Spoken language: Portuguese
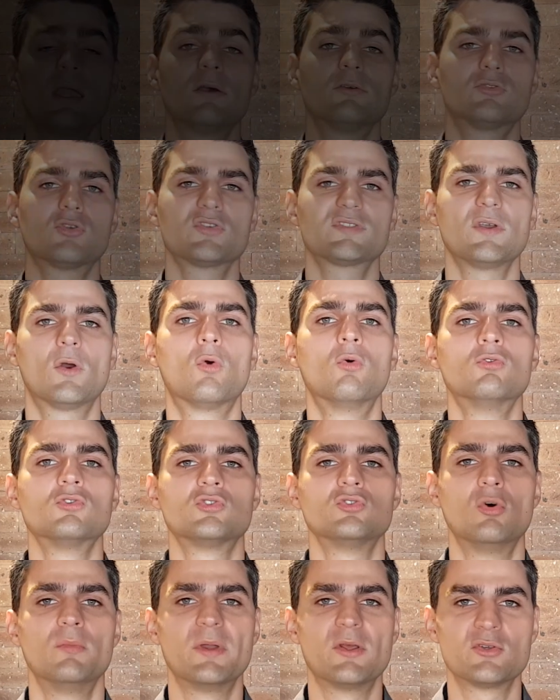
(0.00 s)
Eu trouxe
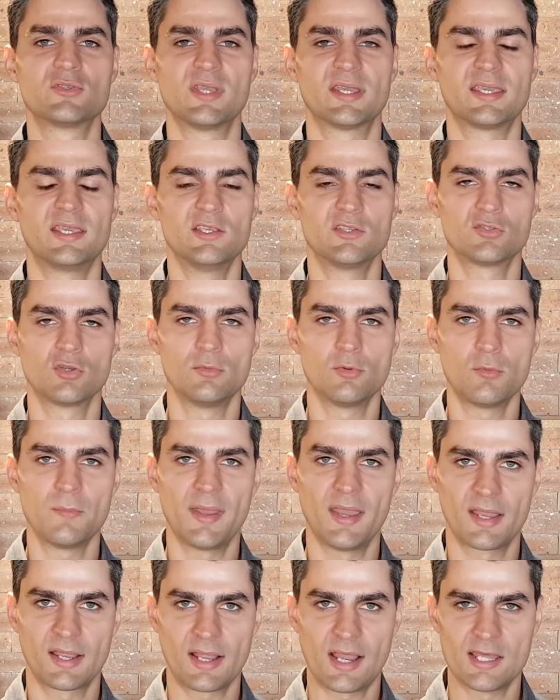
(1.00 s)
alguns números aqui sobre o
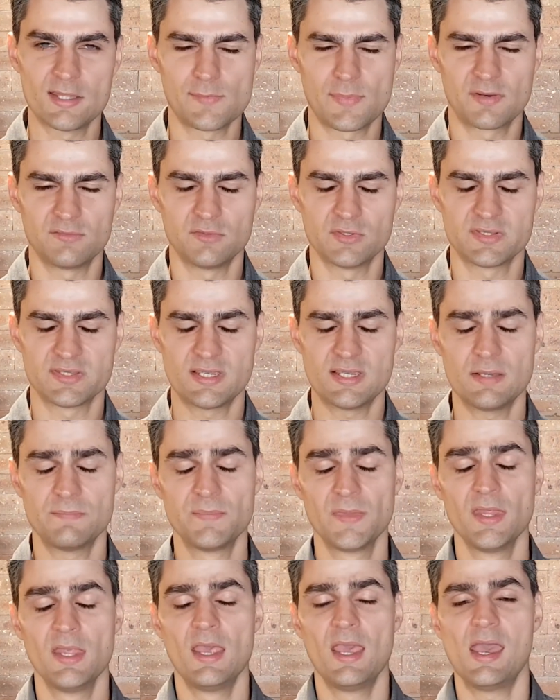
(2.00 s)
mercado para
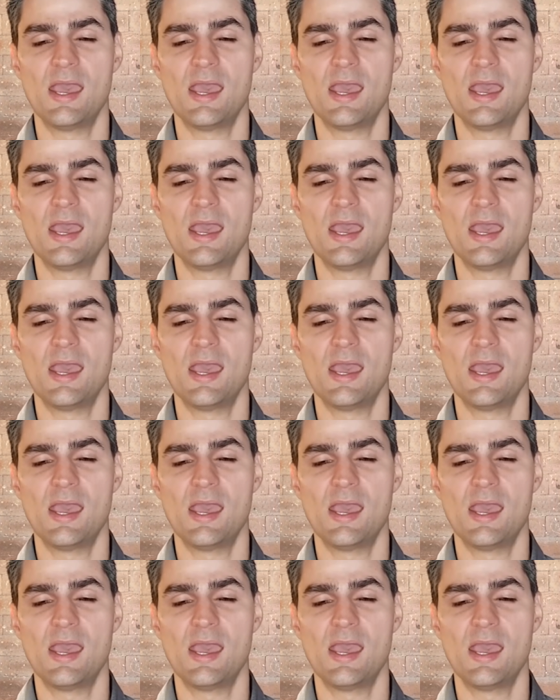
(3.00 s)
você.